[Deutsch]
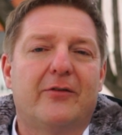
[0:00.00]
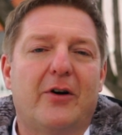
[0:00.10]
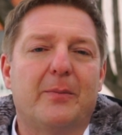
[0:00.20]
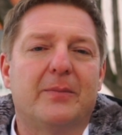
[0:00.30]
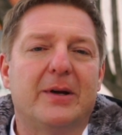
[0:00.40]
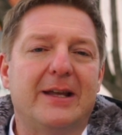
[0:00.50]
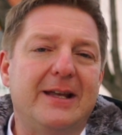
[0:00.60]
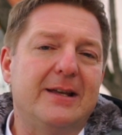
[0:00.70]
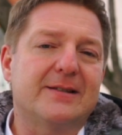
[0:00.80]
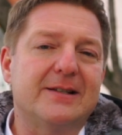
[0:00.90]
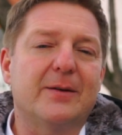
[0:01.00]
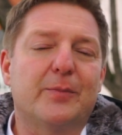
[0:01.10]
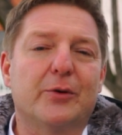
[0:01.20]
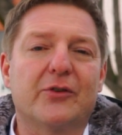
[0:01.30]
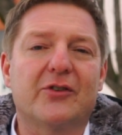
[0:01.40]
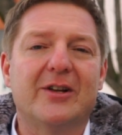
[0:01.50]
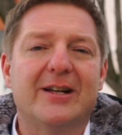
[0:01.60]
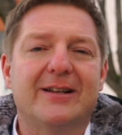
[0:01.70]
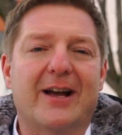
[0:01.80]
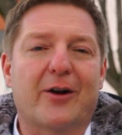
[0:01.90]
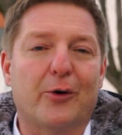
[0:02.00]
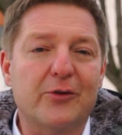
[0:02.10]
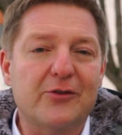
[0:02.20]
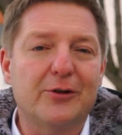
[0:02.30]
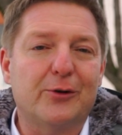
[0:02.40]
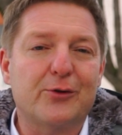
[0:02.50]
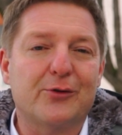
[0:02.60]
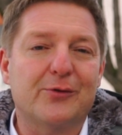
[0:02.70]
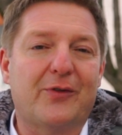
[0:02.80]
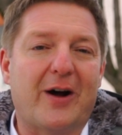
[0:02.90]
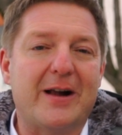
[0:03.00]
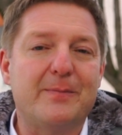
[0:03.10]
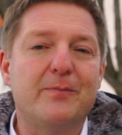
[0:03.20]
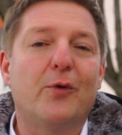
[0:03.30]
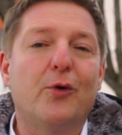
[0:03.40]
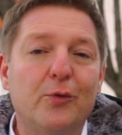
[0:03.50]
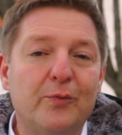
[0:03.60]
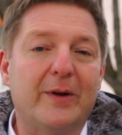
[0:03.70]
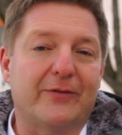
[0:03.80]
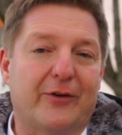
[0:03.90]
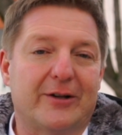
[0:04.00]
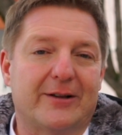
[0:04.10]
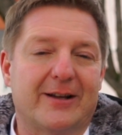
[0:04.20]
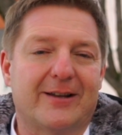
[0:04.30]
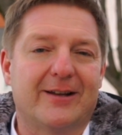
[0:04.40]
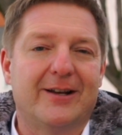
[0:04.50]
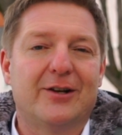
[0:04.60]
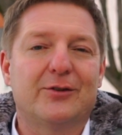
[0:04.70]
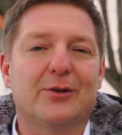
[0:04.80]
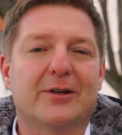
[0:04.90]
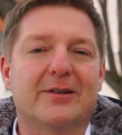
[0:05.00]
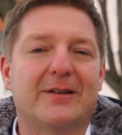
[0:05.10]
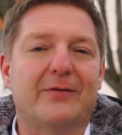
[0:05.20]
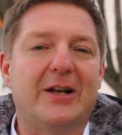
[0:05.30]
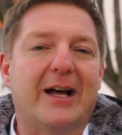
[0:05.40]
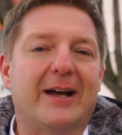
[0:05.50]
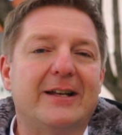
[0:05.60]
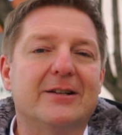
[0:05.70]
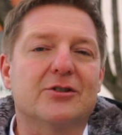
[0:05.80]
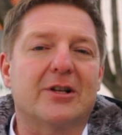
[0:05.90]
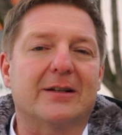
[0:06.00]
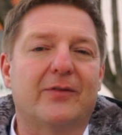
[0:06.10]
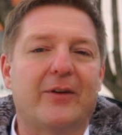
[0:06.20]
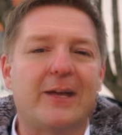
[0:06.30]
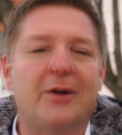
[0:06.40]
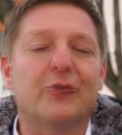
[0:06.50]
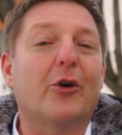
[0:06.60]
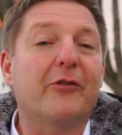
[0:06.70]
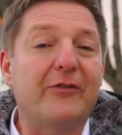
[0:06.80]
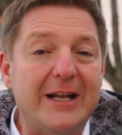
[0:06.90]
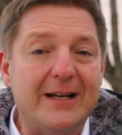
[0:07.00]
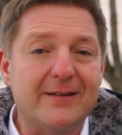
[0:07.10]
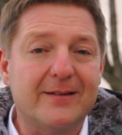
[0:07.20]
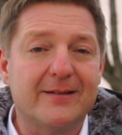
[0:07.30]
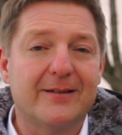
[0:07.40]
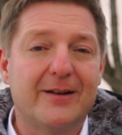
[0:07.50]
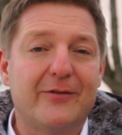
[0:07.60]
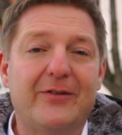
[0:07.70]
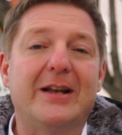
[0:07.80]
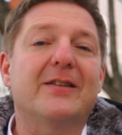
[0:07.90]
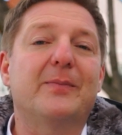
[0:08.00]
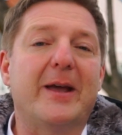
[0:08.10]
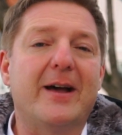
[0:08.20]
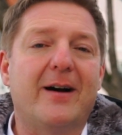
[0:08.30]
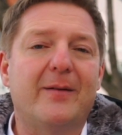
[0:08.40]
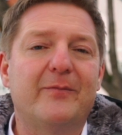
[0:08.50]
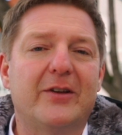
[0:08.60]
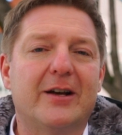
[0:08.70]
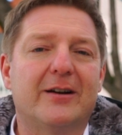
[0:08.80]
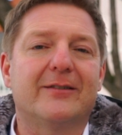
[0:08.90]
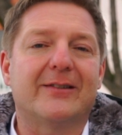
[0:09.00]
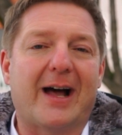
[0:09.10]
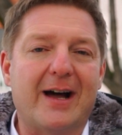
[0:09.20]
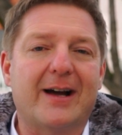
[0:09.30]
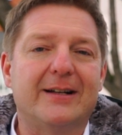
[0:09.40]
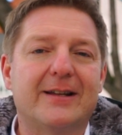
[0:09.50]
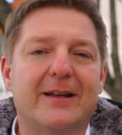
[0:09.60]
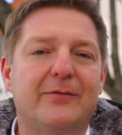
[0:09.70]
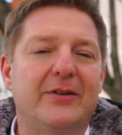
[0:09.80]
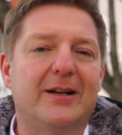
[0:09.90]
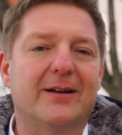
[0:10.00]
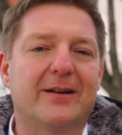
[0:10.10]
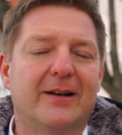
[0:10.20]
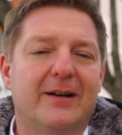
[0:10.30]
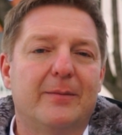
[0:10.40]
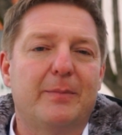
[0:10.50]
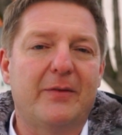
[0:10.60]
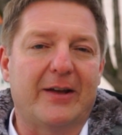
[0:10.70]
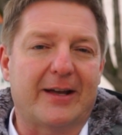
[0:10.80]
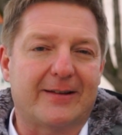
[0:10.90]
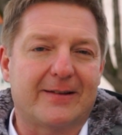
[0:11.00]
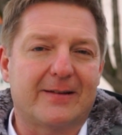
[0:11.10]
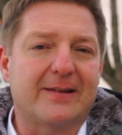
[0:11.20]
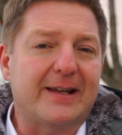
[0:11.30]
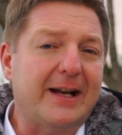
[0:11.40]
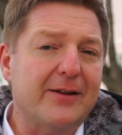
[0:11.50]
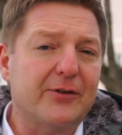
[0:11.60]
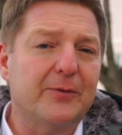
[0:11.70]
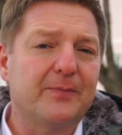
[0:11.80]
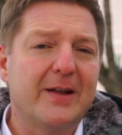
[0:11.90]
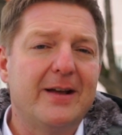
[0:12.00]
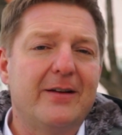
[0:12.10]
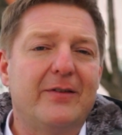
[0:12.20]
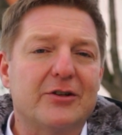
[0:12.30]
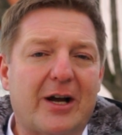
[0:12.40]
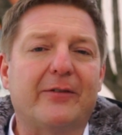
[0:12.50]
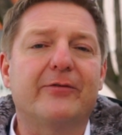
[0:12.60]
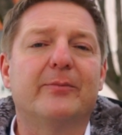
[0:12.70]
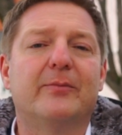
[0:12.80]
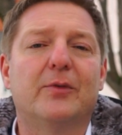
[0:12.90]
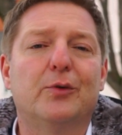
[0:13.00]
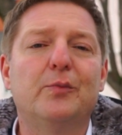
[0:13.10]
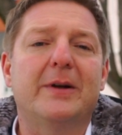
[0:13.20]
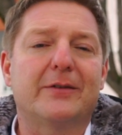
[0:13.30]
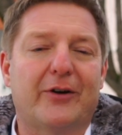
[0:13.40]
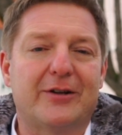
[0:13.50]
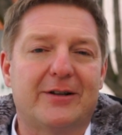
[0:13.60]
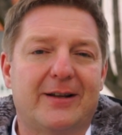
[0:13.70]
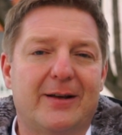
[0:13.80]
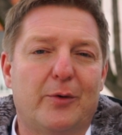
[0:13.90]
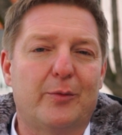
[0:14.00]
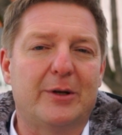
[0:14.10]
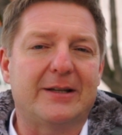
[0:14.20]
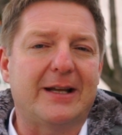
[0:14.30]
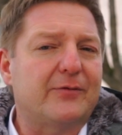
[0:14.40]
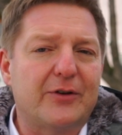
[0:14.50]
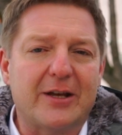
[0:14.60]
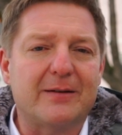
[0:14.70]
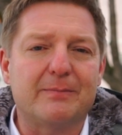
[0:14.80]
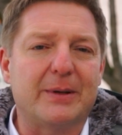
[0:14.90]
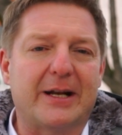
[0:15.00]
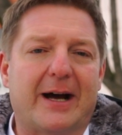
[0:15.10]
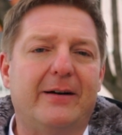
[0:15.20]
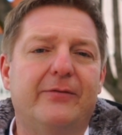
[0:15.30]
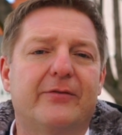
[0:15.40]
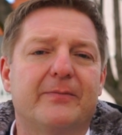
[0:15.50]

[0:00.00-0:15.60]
vom e city bus der kostenlos und vor allem umweltfreundlich durch die Villacher Innenstadt fährt. Und noch vieles, vieles mehr haben wir nachhaltig in Villach bewegt. Sie sehen also, wir schaffen umweltfreundliche Mobilität für jeden Bedarf